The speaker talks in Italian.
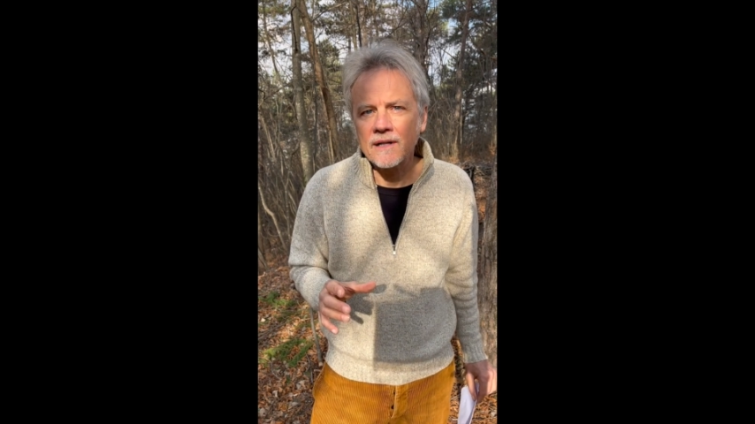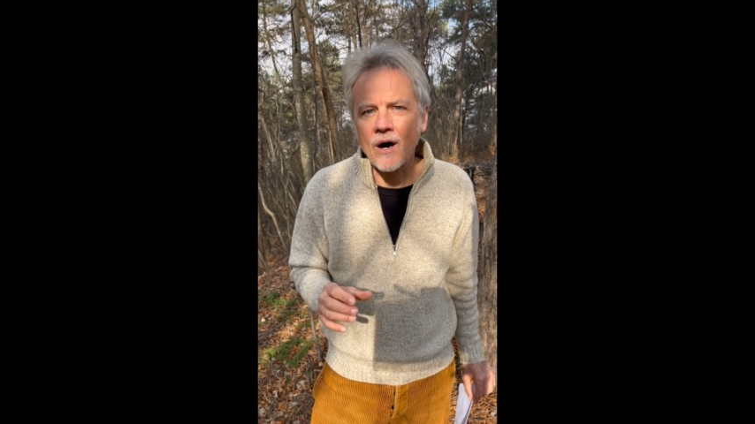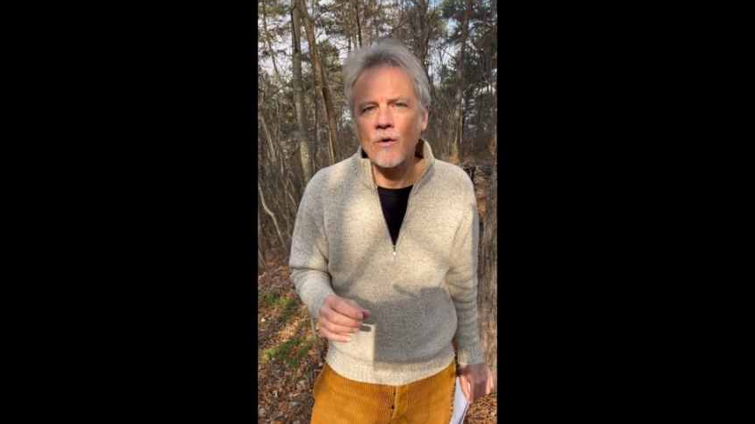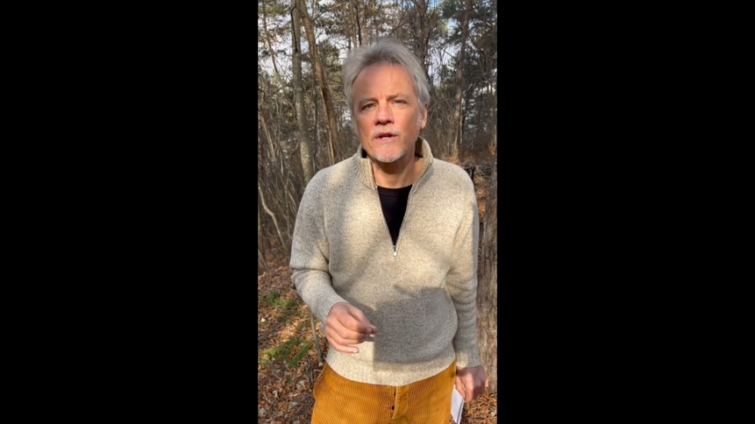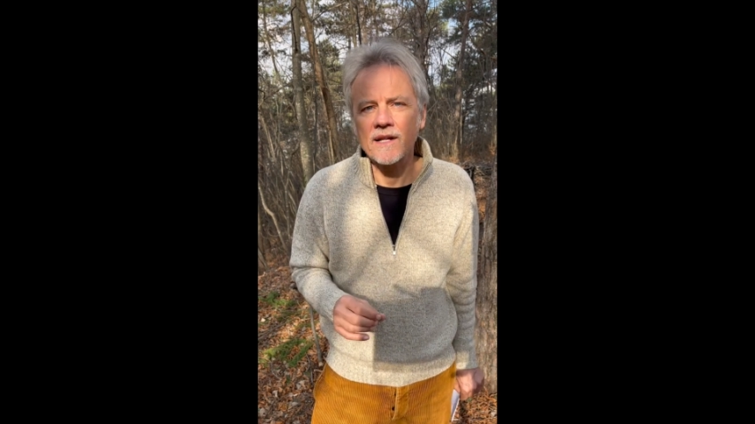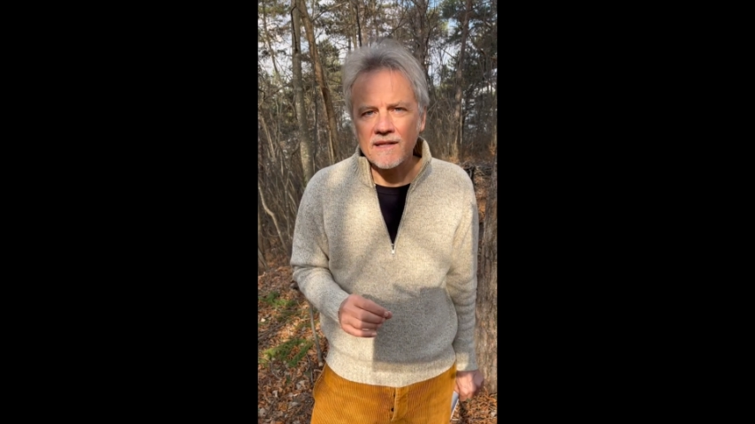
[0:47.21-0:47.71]
a
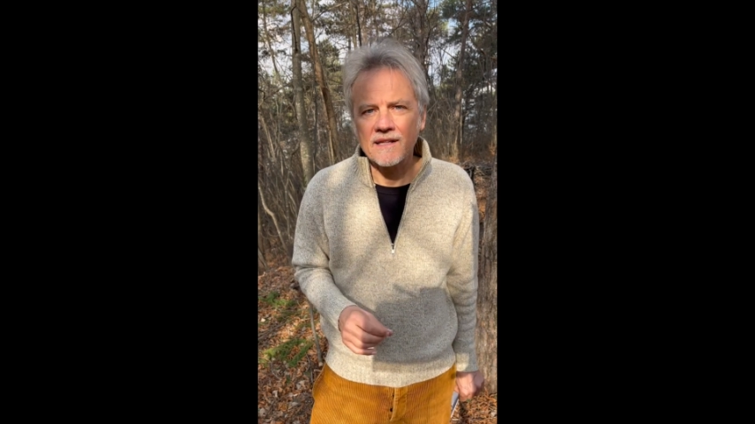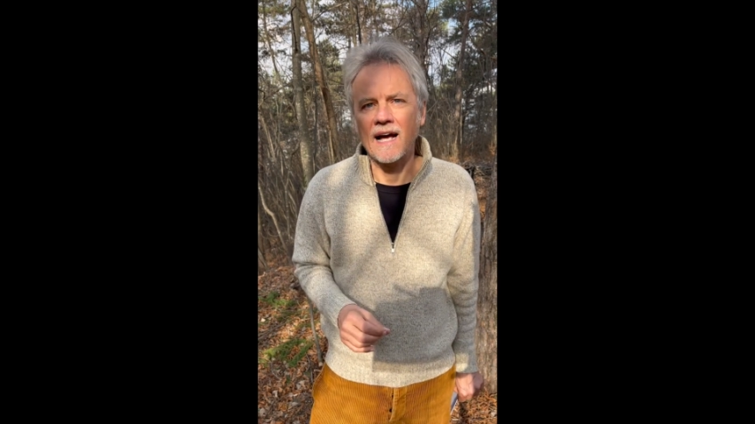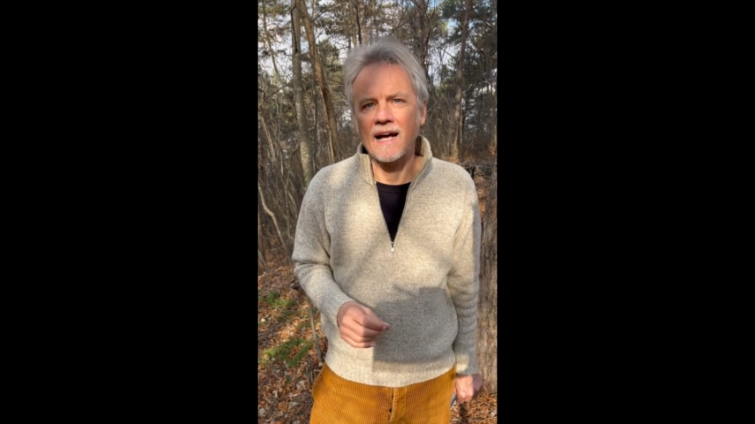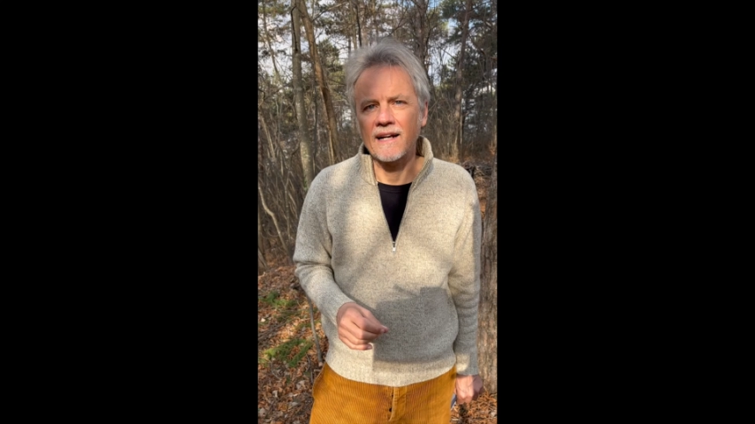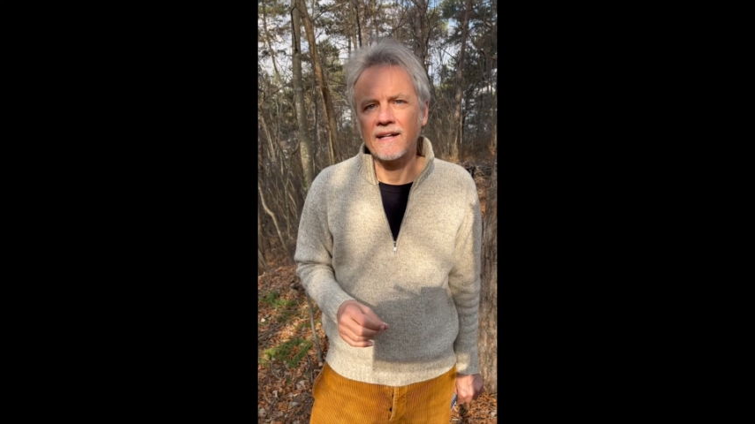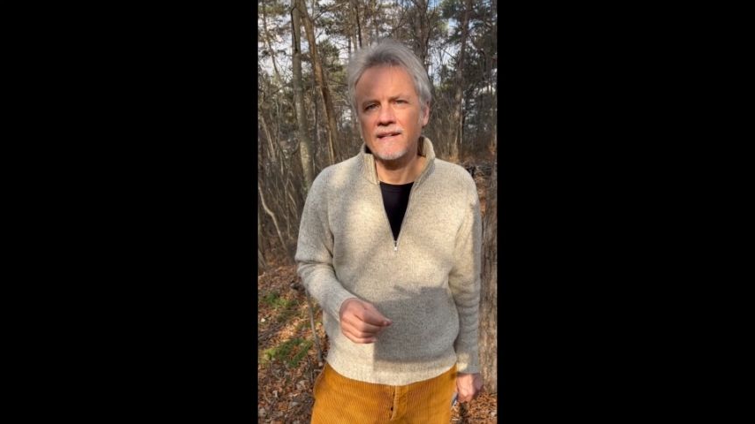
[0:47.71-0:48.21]

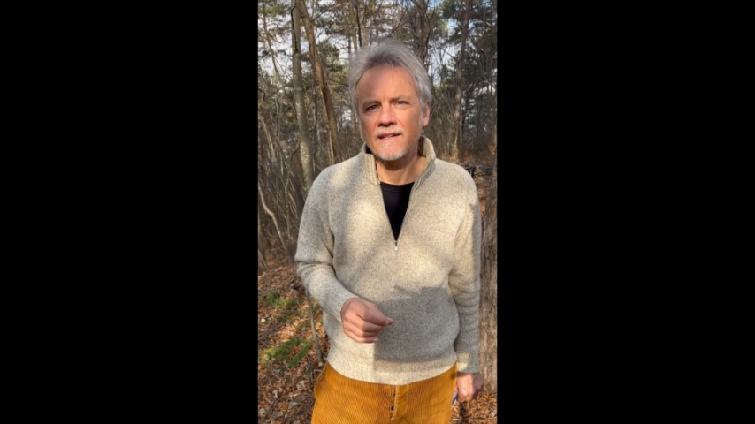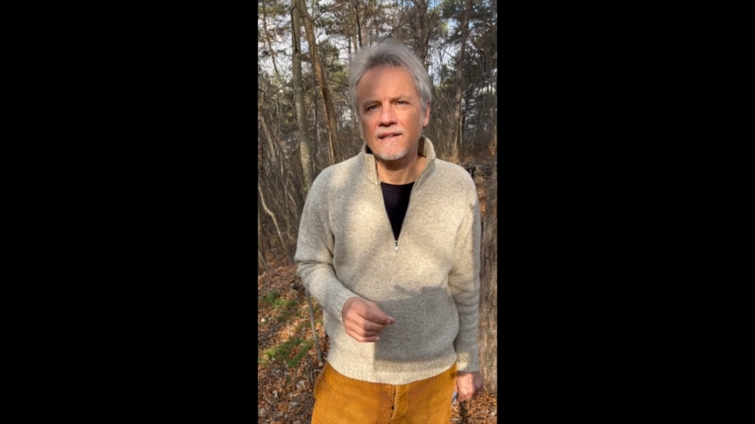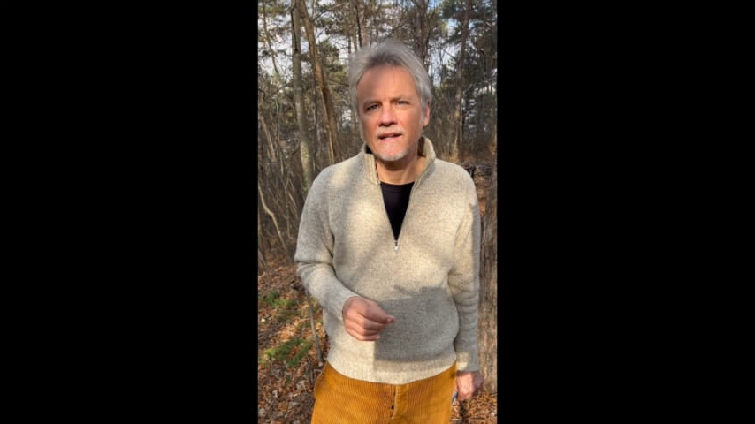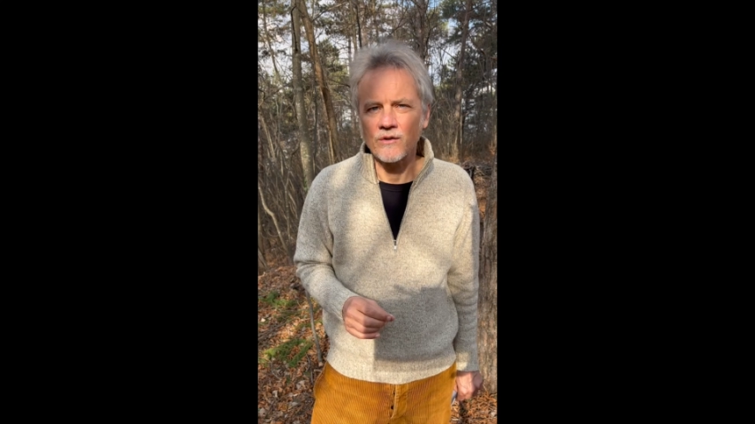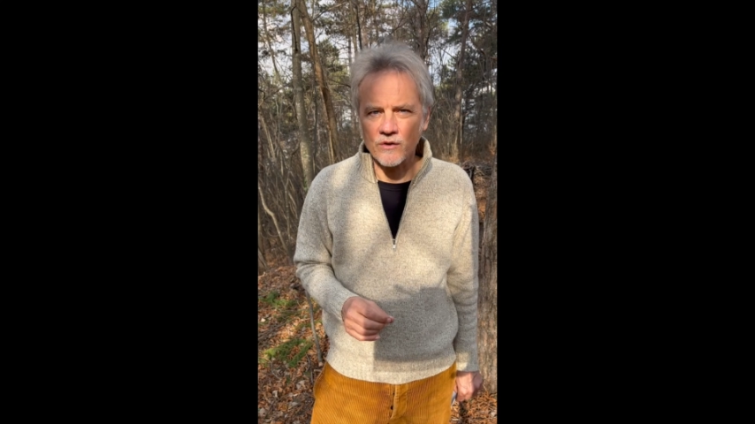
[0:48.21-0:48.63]
orientare la